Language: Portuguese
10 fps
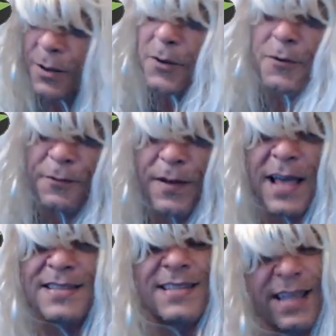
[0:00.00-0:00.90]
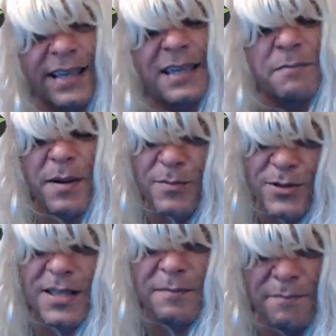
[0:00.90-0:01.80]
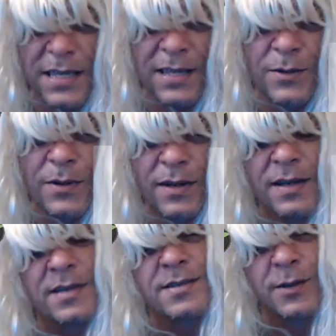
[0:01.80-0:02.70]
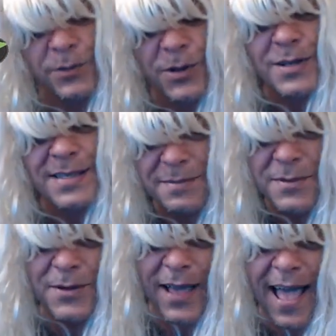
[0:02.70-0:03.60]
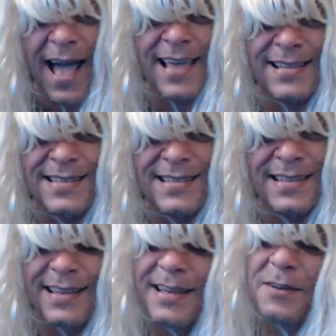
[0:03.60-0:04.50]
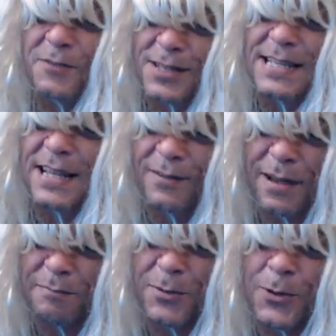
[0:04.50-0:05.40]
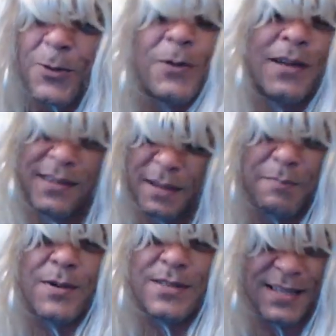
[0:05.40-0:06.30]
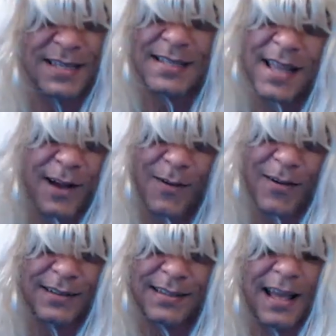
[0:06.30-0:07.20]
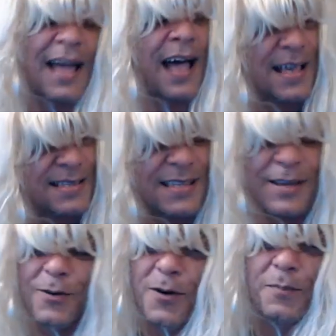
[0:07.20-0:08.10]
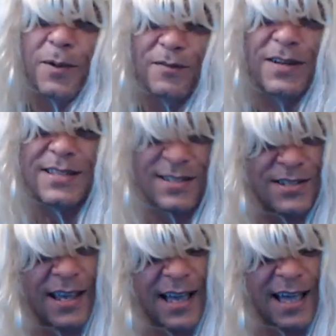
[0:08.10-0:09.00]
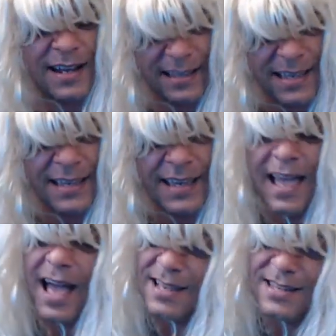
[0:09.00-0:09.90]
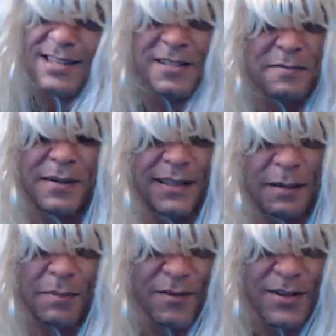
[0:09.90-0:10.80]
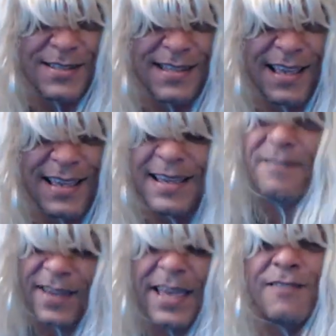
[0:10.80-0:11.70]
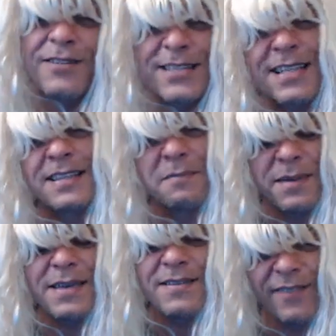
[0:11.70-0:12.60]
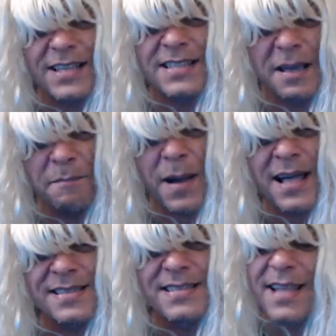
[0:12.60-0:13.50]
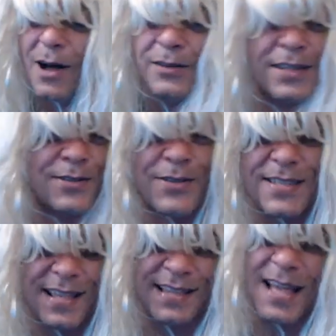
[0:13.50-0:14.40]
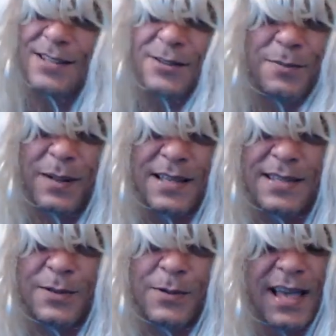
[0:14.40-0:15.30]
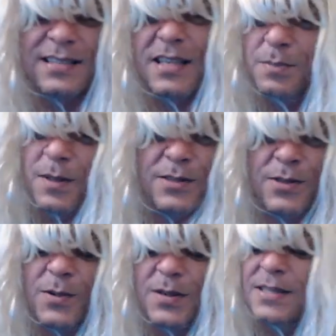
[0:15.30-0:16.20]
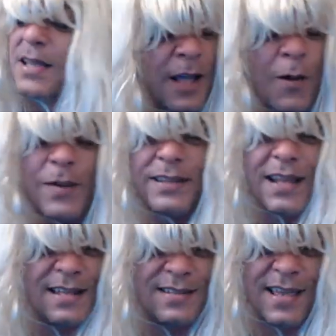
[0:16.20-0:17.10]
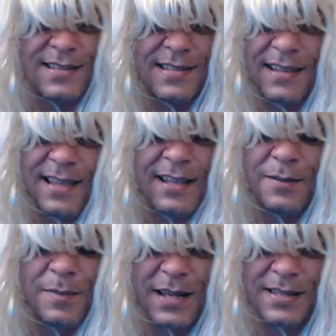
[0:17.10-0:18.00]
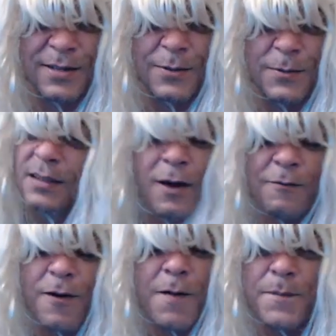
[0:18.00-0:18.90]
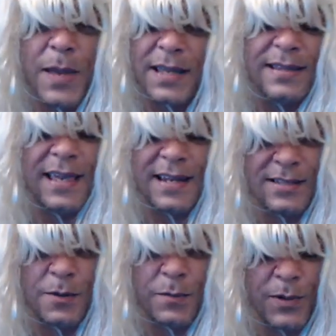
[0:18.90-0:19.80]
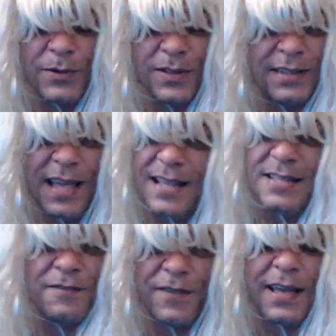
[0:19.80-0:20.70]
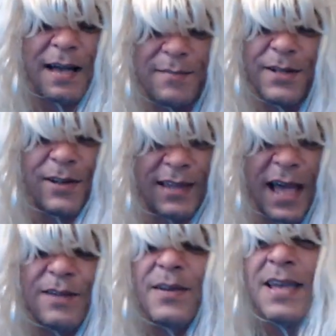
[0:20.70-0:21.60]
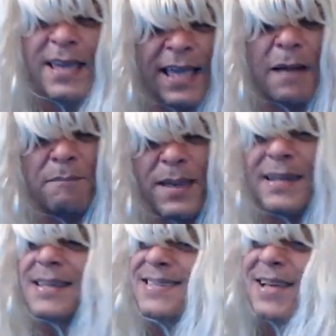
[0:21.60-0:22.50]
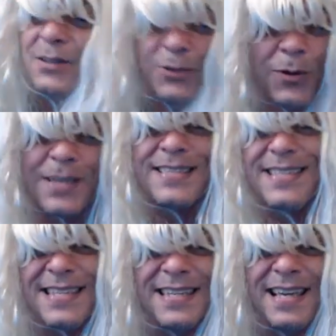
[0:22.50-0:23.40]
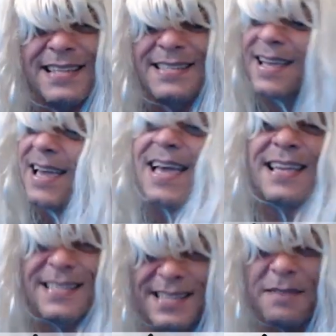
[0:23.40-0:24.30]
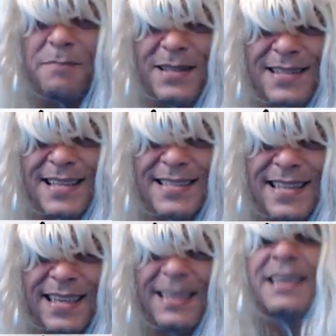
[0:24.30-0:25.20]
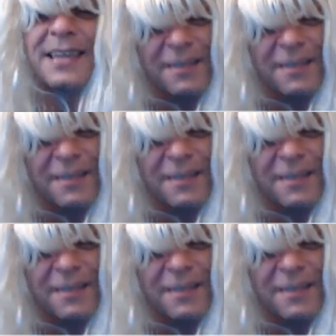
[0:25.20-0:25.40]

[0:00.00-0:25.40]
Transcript: O frete daqui para Muzambinho são 12 mil reais. Você não é burro, deposite na conta. Assim que o comprovante chegar aqui, a gente manda para você. Venha você também fazer parte da alta sociedade do Brasil. Essas pessoas tão inteligentes que tem no Brasil não vão perder essa oportunidade de ficar milionário em apenas dois dias. É simples assim.